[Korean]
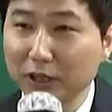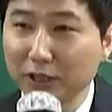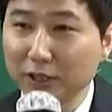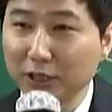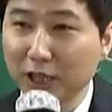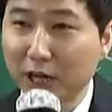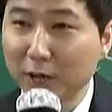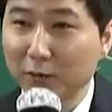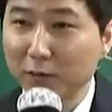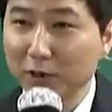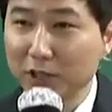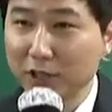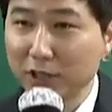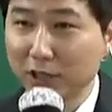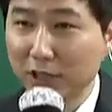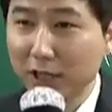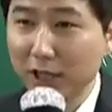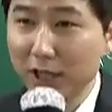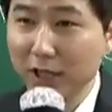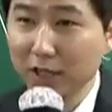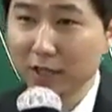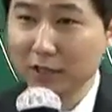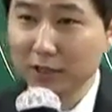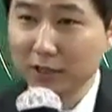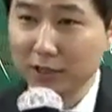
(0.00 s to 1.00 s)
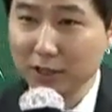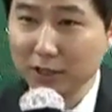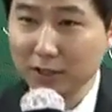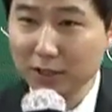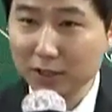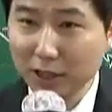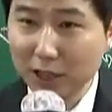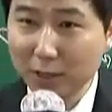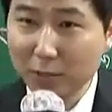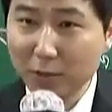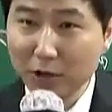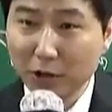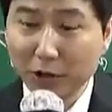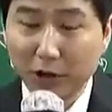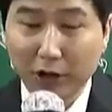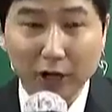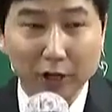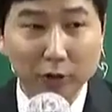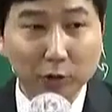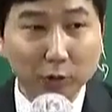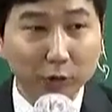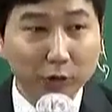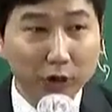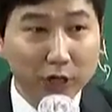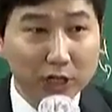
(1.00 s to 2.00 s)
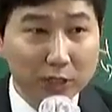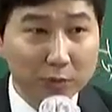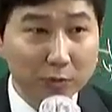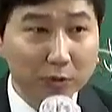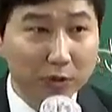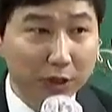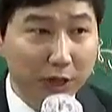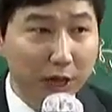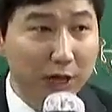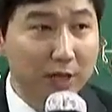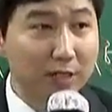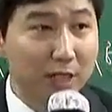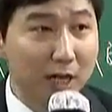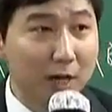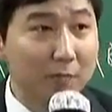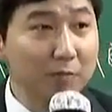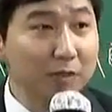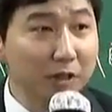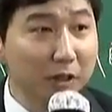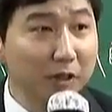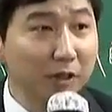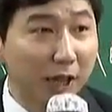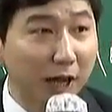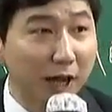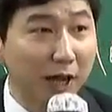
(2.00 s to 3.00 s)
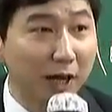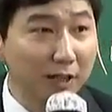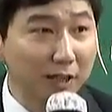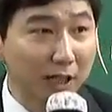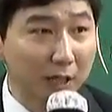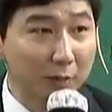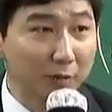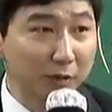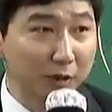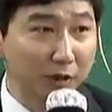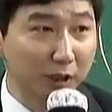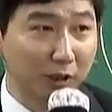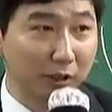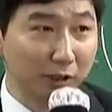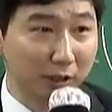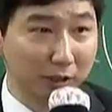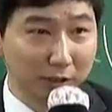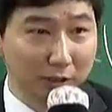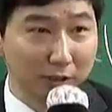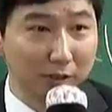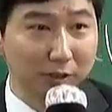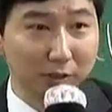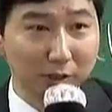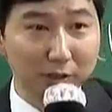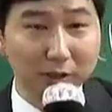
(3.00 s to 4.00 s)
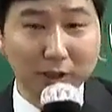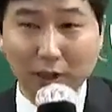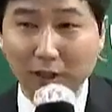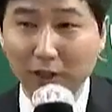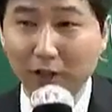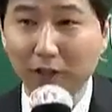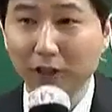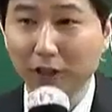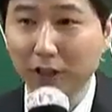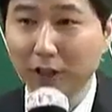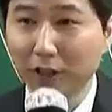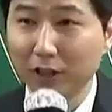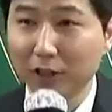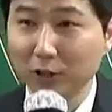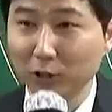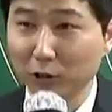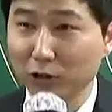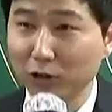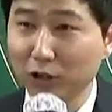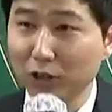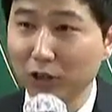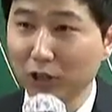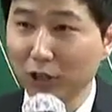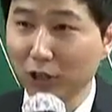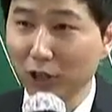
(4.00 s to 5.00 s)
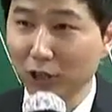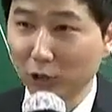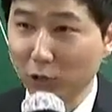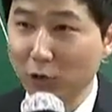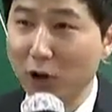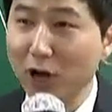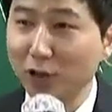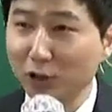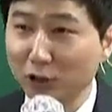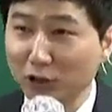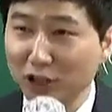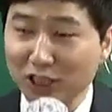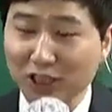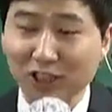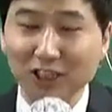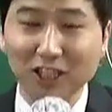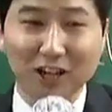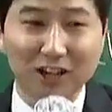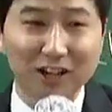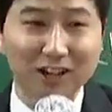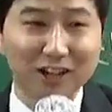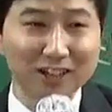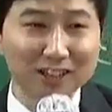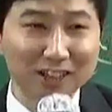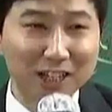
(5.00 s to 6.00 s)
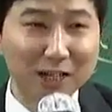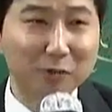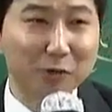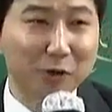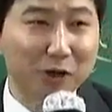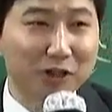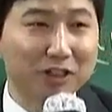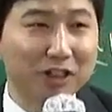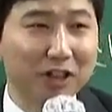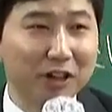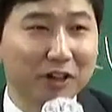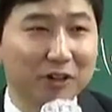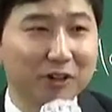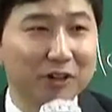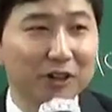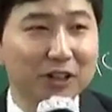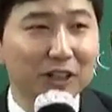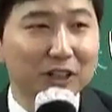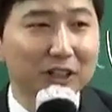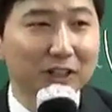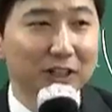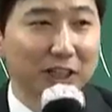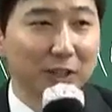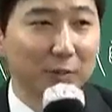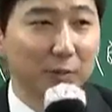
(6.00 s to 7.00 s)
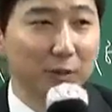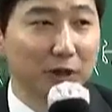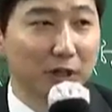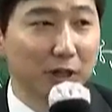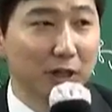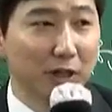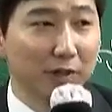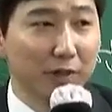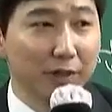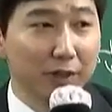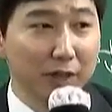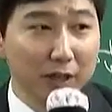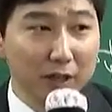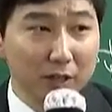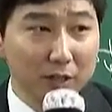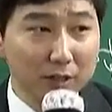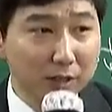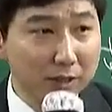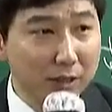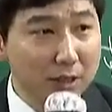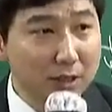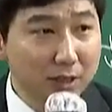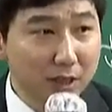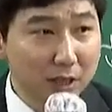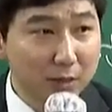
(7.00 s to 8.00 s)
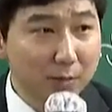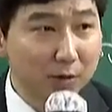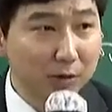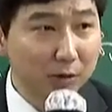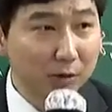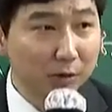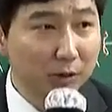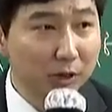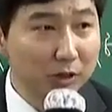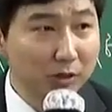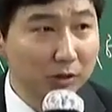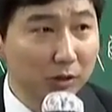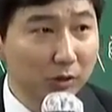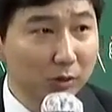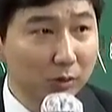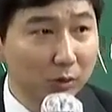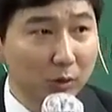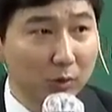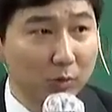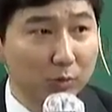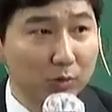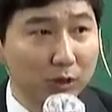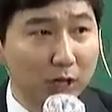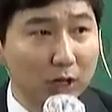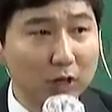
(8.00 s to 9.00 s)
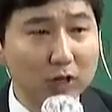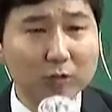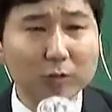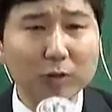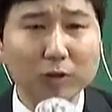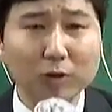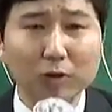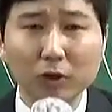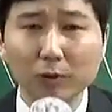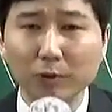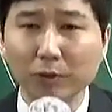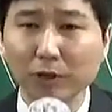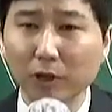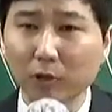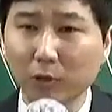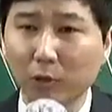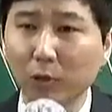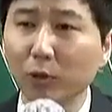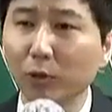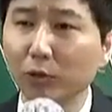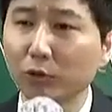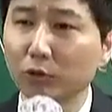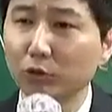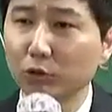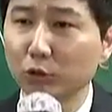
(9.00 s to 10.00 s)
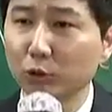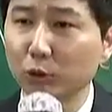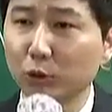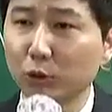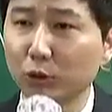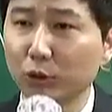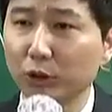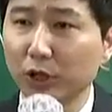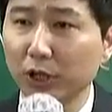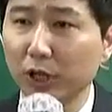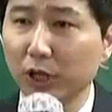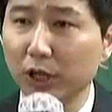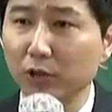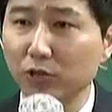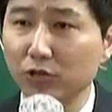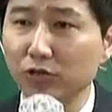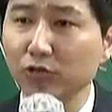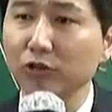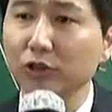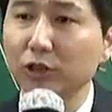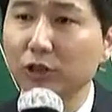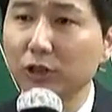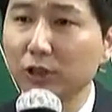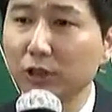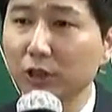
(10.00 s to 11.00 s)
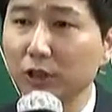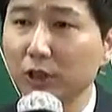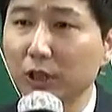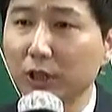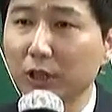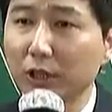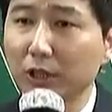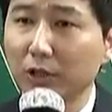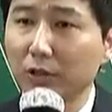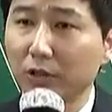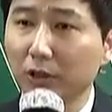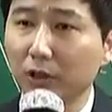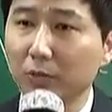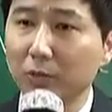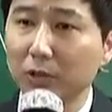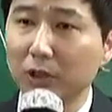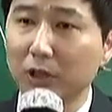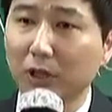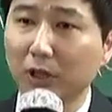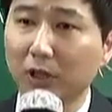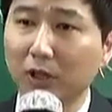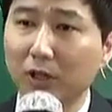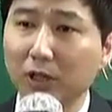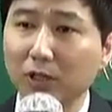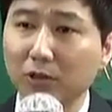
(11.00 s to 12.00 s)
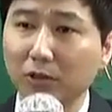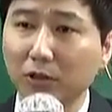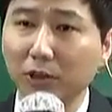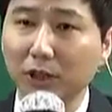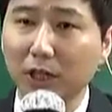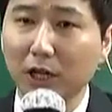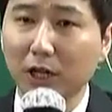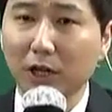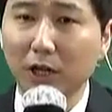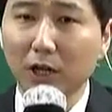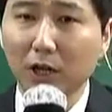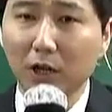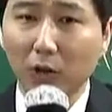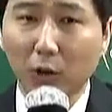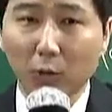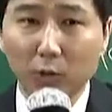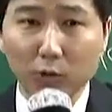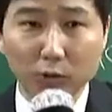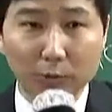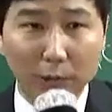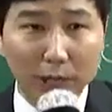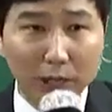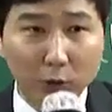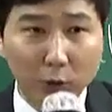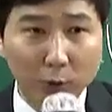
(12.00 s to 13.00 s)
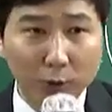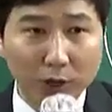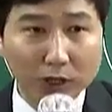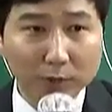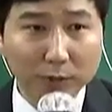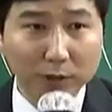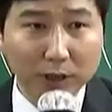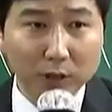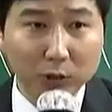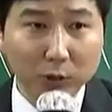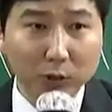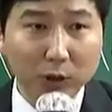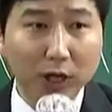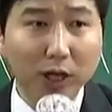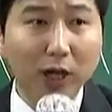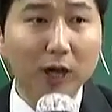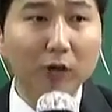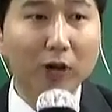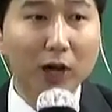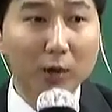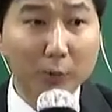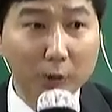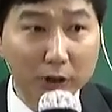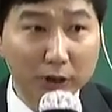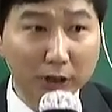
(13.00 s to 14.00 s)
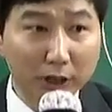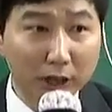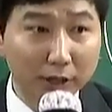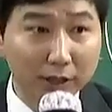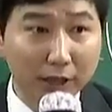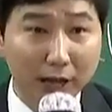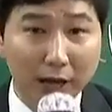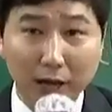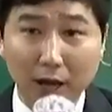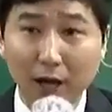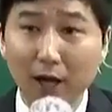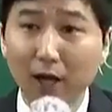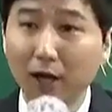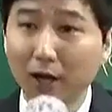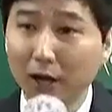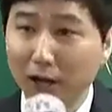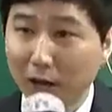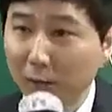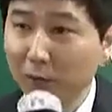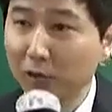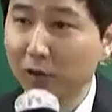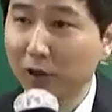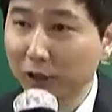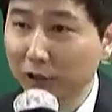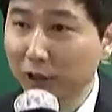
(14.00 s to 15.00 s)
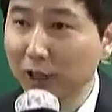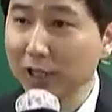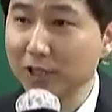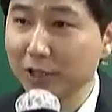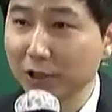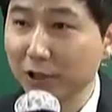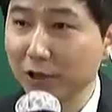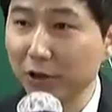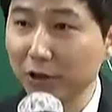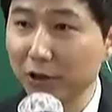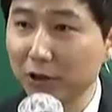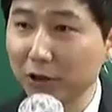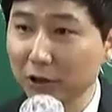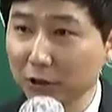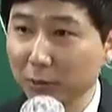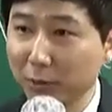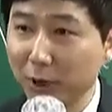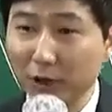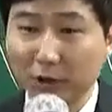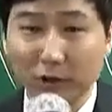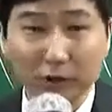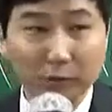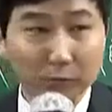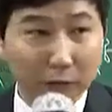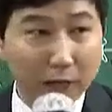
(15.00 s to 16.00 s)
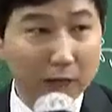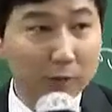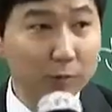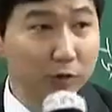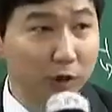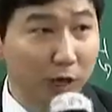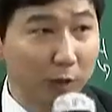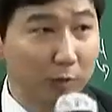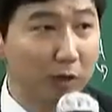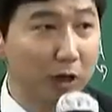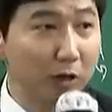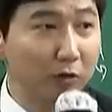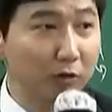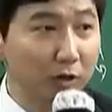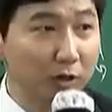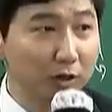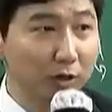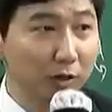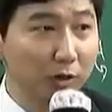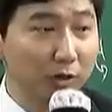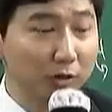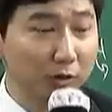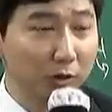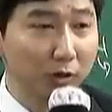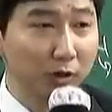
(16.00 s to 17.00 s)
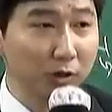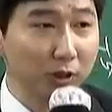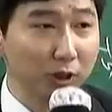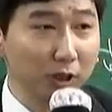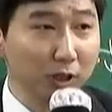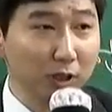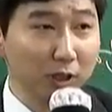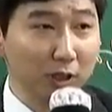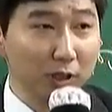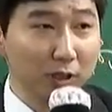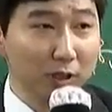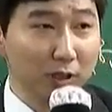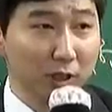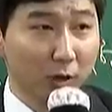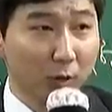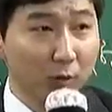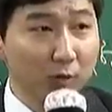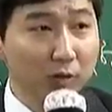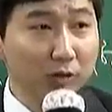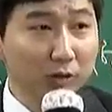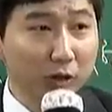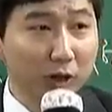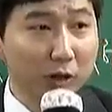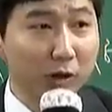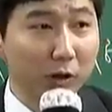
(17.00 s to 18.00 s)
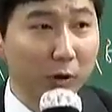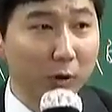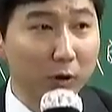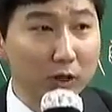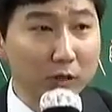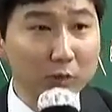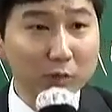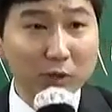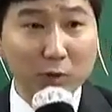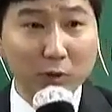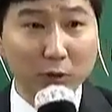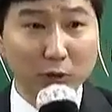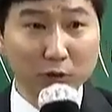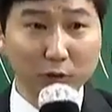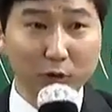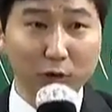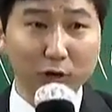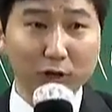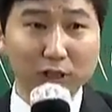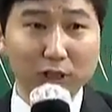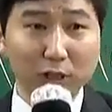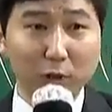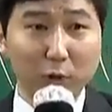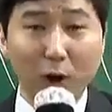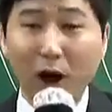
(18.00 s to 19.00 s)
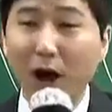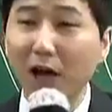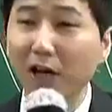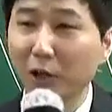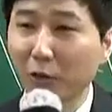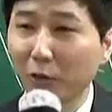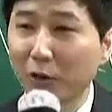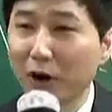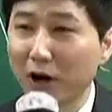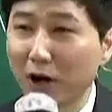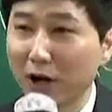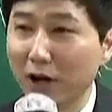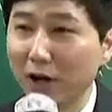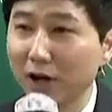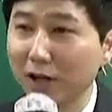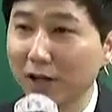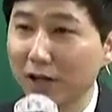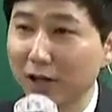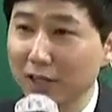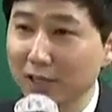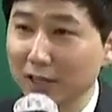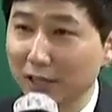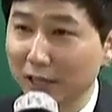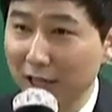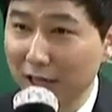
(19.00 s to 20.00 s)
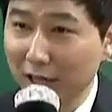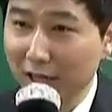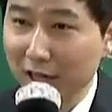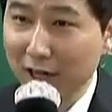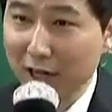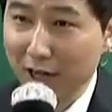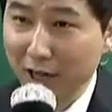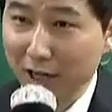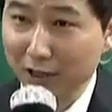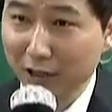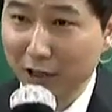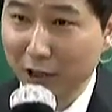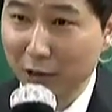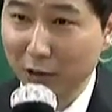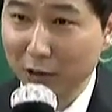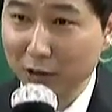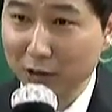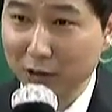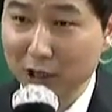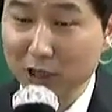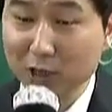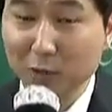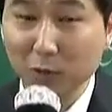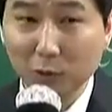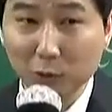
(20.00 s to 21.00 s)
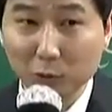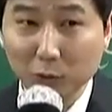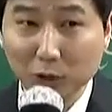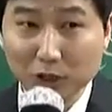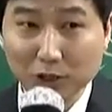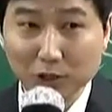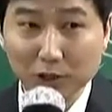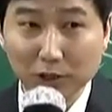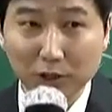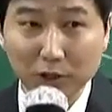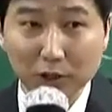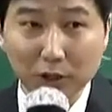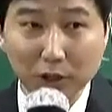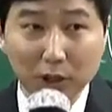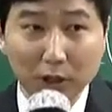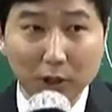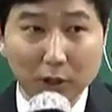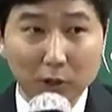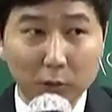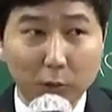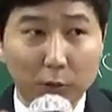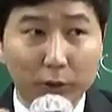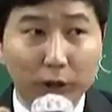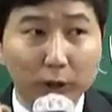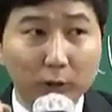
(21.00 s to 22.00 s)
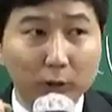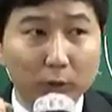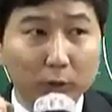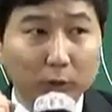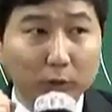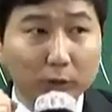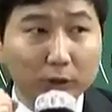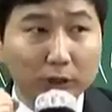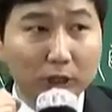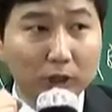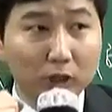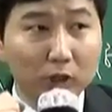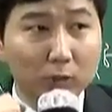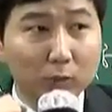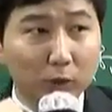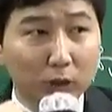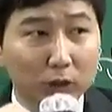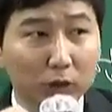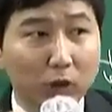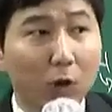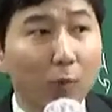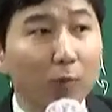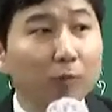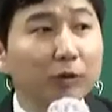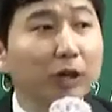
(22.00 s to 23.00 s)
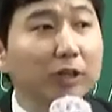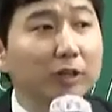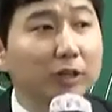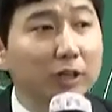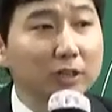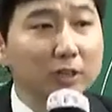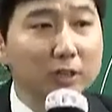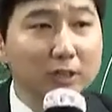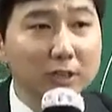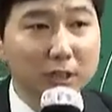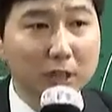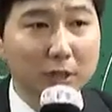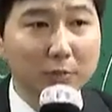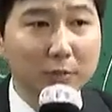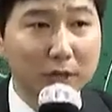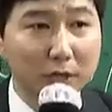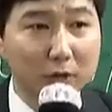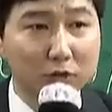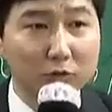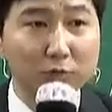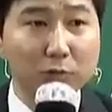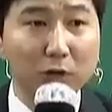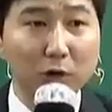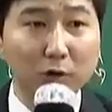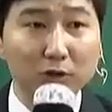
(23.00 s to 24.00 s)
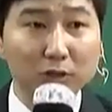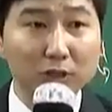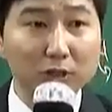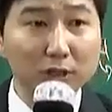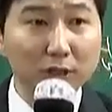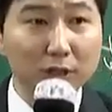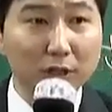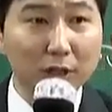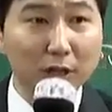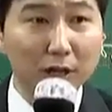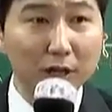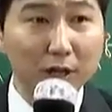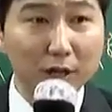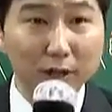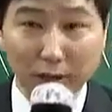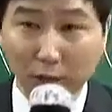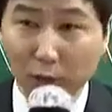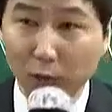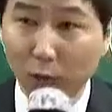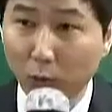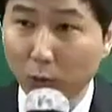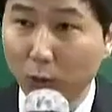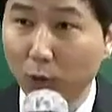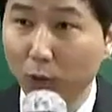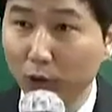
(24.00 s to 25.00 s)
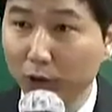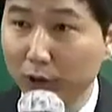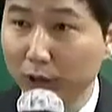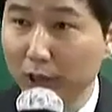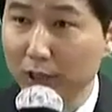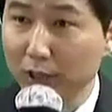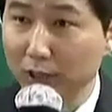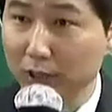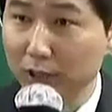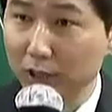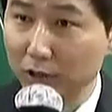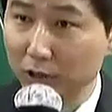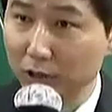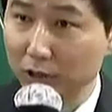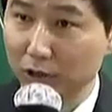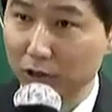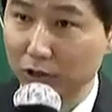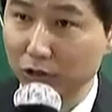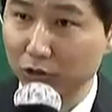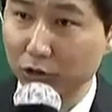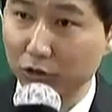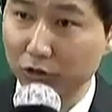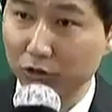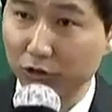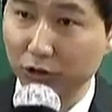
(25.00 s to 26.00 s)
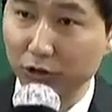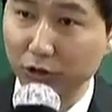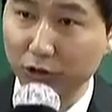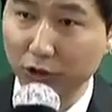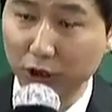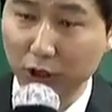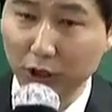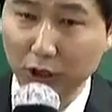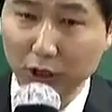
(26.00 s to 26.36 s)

사람은 이제 시스템이 이렇게 하도록 돼 있으면 그렇게 하는 사람들이 다 사람은 예, 다 그러니까 저는 성악설 지지잖아. 사람 원래 그래요. 그러다 보니까 시스템을 통해서 공부를 할 수밖에 없게 만드는 그런 구조를 되게 중시 여입니다 그래서 그냥 너무 많이 고민하지 마시고 하라는 거 하면 그냥 다 합격하게 돼 있어요. 이제 매년 많은 분들이 합격하고 있죠. 그거는 이제 검증되어 왔고 이쯤 되면 이거는 거의 이제 과학이 과학. 그러니까 이제 하라는 대로 시스템 통해서 올해도 작년보다 더 업그레이드된 시스템 많이 준비하고 있으니까 일단 그거 일단 신경을 쓰고 있고요.